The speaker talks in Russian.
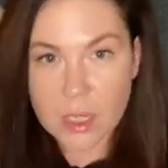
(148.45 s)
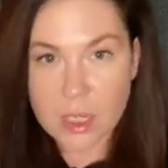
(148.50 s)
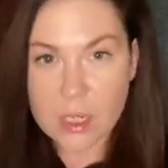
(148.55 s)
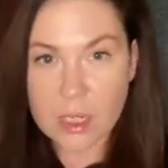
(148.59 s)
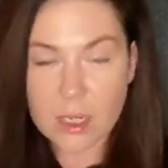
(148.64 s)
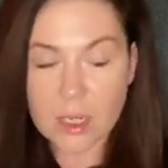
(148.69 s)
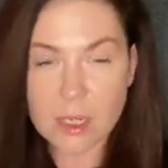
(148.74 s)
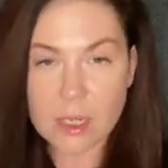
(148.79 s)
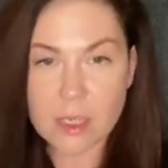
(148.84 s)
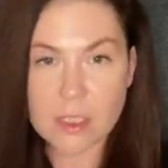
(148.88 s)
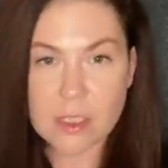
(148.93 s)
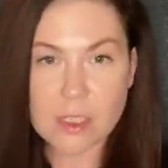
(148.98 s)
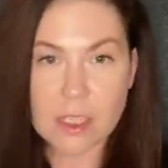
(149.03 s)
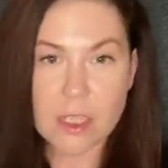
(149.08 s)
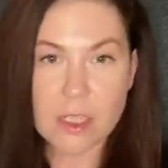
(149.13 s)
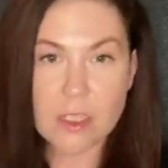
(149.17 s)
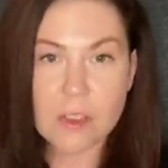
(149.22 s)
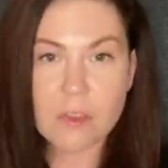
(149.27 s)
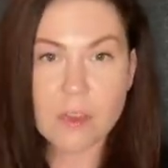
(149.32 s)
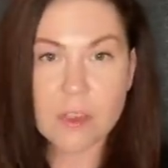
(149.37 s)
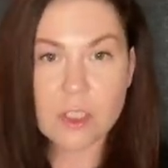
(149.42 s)
э,
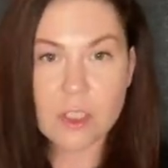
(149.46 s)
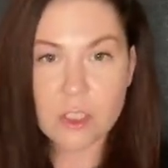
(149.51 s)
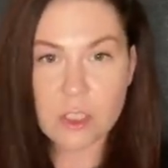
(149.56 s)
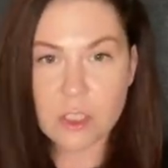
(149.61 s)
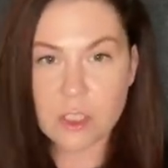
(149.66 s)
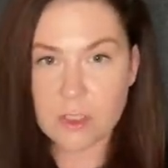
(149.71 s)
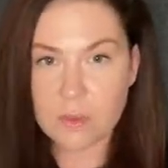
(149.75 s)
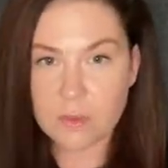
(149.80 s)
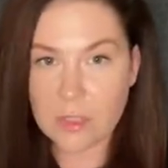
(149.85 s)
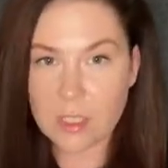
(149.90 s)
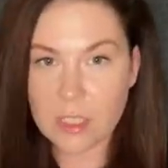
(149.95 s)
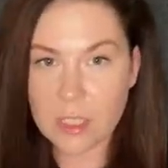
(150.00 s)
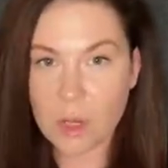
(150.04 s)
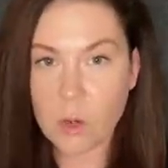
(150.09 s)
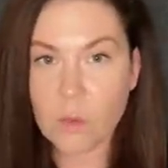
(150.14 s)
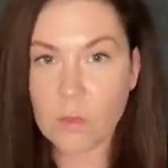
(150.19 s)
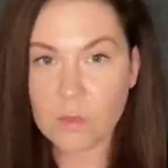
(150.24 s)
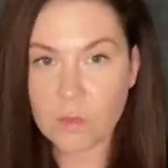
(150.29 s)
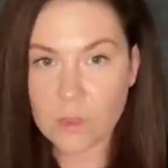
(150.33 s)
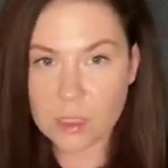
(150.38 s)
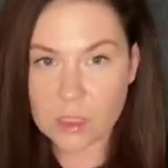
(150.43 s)
залить в HDTV я
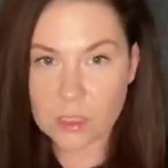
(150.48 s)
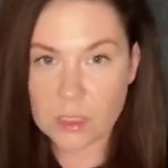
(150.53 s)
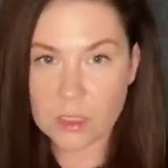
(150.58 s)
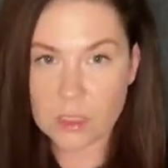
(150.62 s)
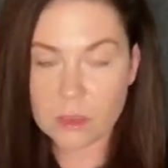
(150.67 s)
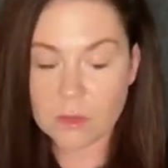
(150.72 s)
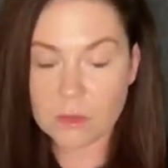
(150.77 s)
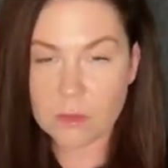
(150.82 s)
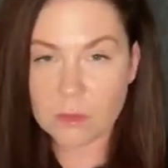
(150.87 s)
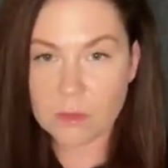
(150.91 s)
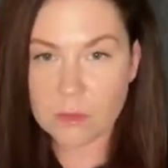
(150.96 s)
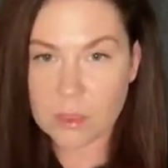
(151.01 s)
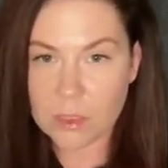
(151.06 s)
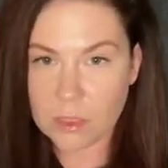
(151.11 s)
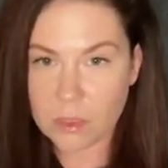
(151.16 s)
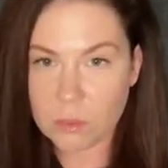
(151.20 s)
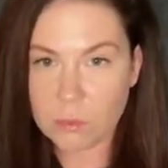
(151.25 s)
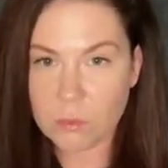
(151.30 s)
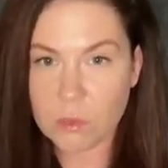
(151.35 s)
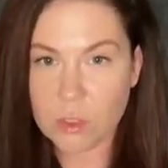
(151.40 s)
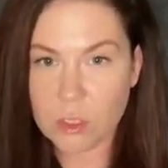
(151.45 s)
увидела.
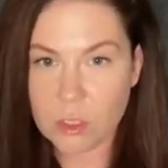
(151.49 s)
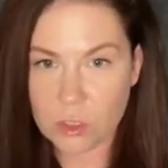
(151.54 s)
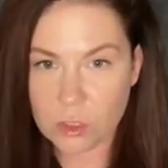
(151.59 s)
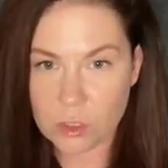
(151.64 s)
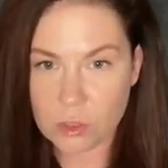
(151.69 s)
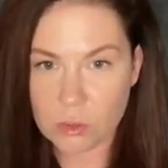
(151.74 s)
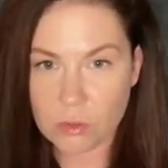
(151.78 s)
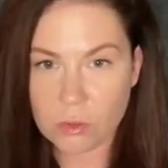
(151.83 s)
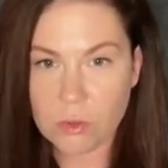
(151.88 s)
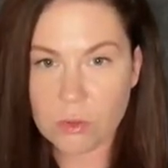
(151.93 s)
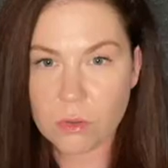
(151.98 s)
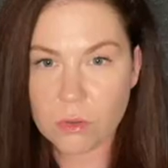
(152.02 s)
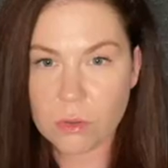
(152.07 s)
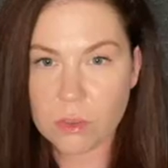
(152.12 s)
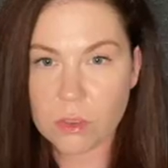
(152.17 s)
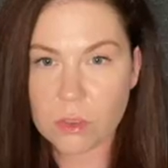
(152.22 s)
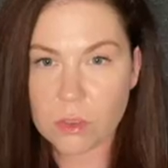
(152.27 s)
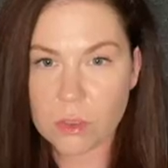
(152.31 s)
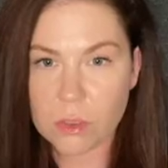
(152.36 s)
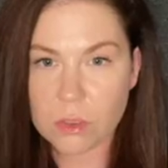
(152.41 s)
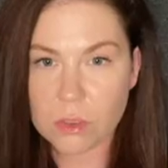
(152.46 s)
Поэтому, если что,
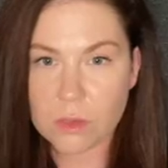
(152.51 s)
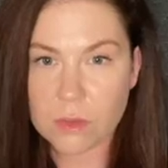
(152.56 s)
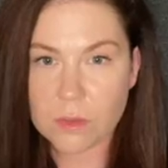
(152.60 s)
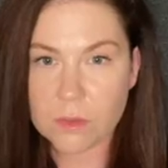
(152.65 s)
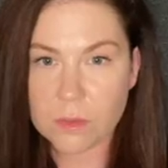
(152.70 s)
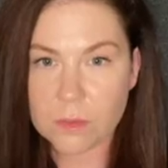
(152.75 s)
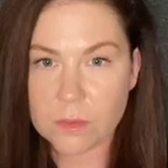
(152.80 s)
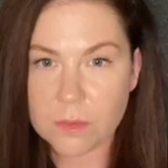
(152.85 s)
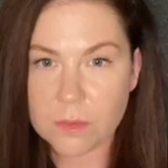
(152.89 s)
это.